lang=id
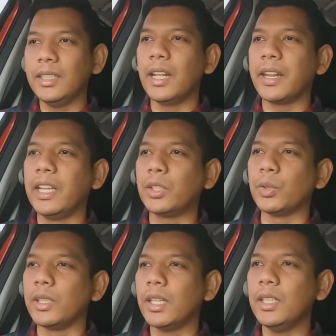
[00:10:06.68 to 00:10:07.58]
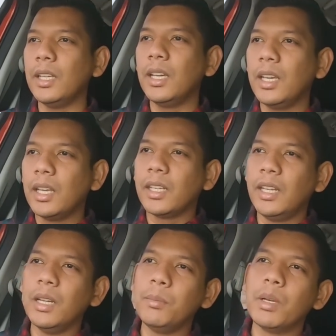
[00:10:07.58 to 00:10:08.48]
ya dari ECU nya
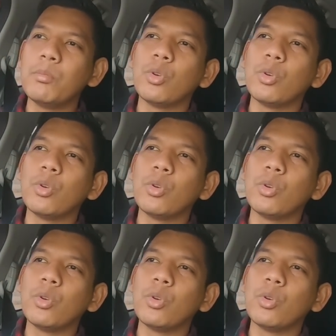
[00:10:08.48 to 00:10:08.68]
dia lebih